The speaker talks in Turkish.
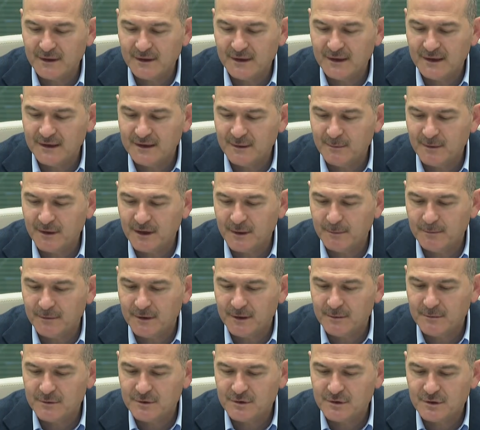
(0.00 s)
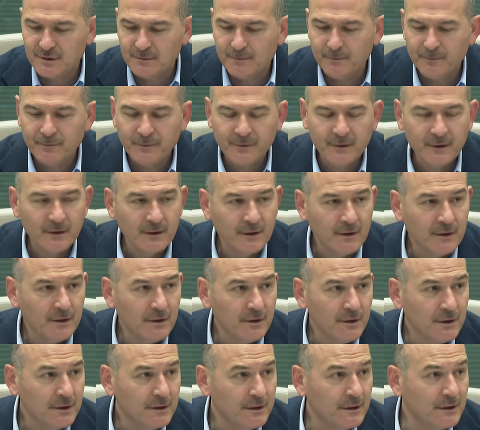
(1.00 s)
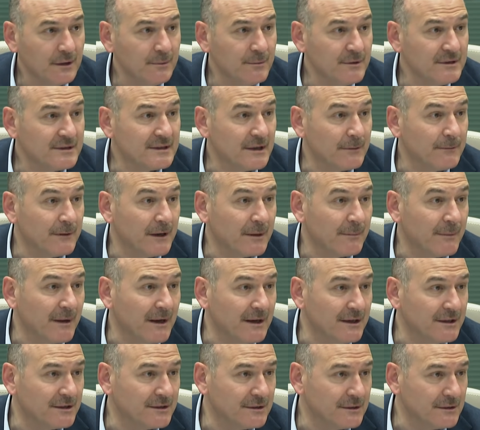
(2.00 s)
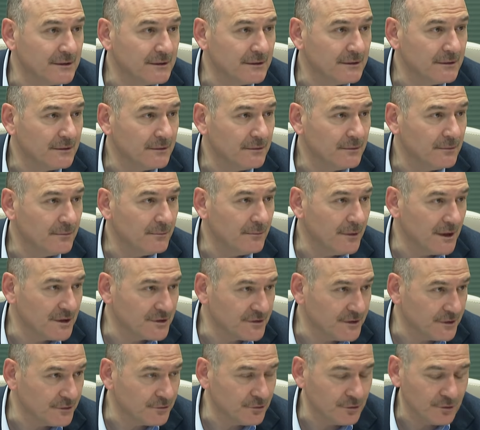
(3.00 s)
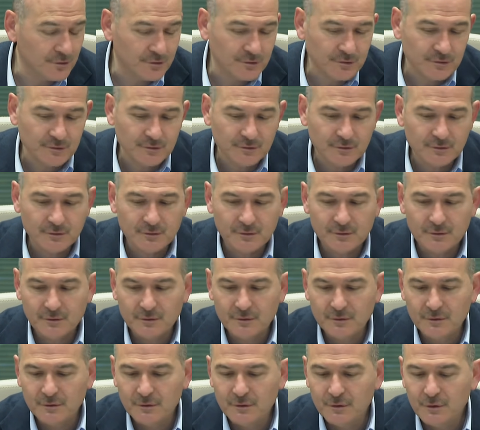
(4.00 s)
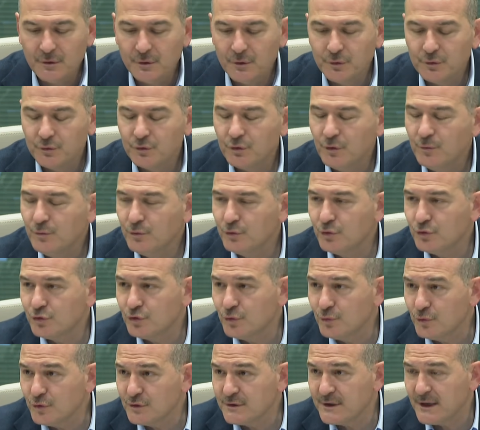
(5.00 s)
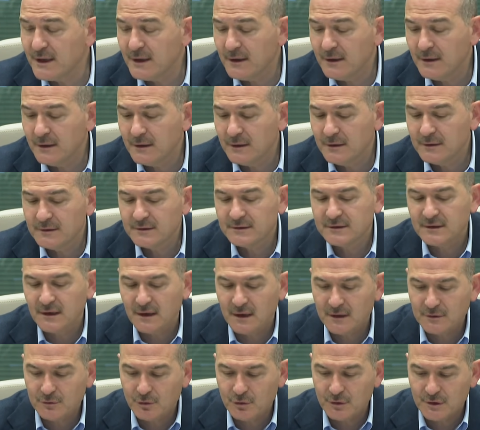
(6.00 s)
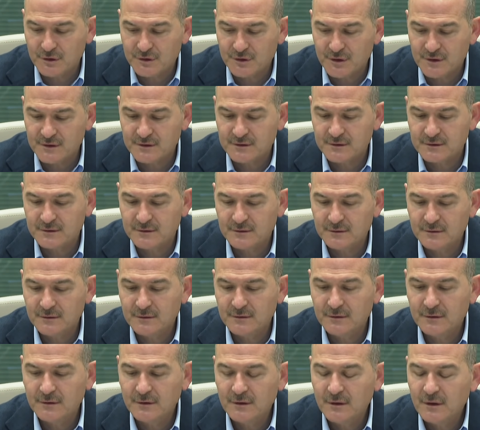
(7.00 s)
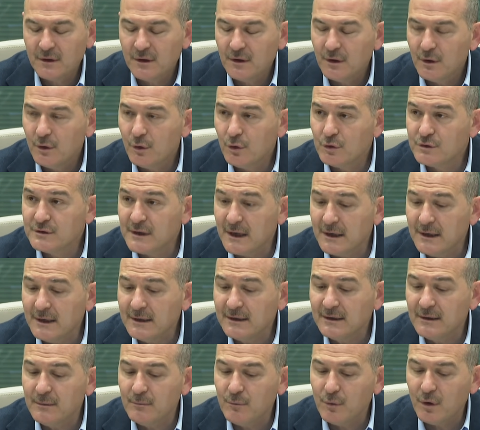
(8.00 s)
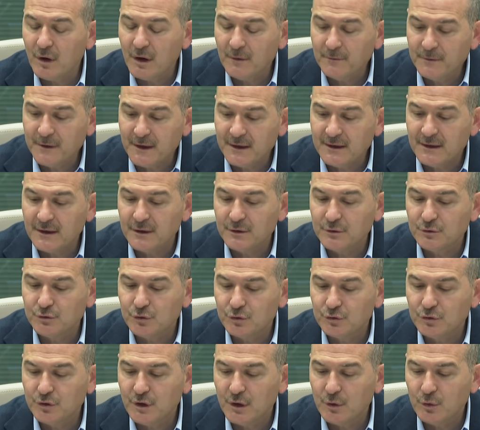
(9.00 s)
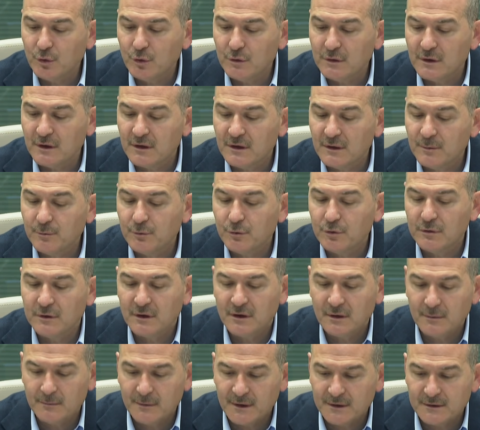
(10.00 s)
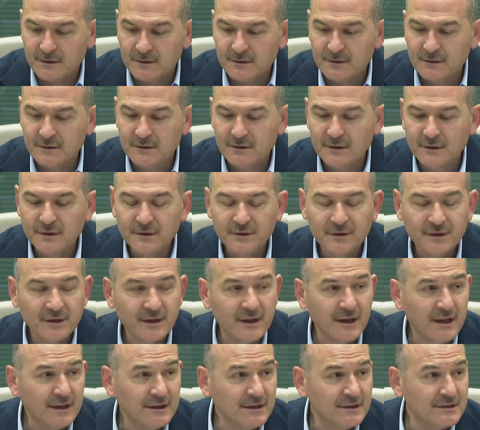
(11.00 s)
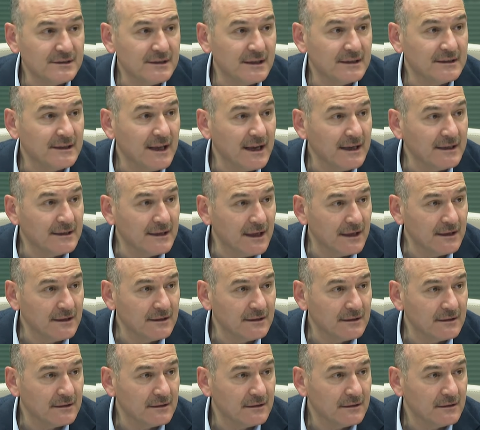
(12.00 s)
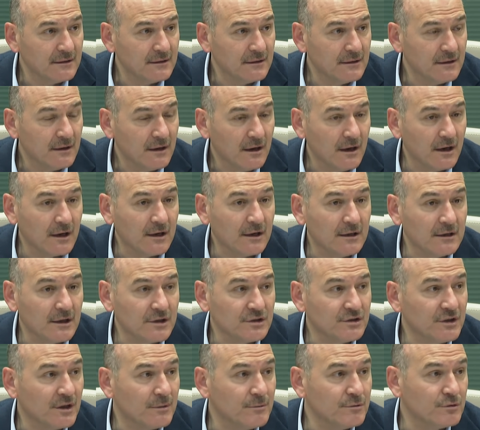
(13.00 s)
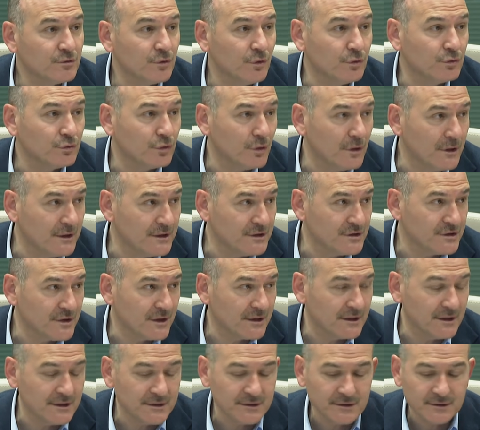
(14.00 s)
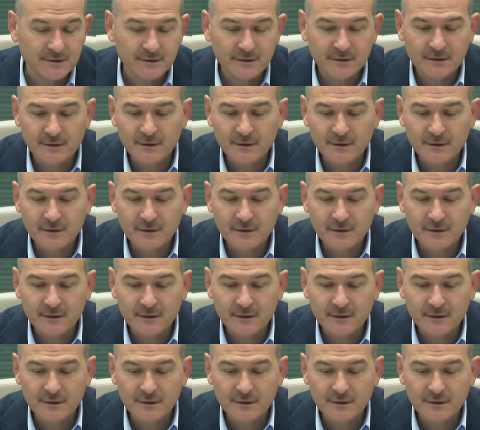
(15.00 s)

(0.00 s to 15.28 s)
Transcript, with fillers: ve denetim ekiplerimiz için yeni bir seferberlik başlatıyoruz. Tüm gücümüzle sahada olacağız. Özellikle muafiyetlerin kötüye kullanılıp kullanılmadığını, gerekirse tek tek arkadaşlarımız kontrol edecekler.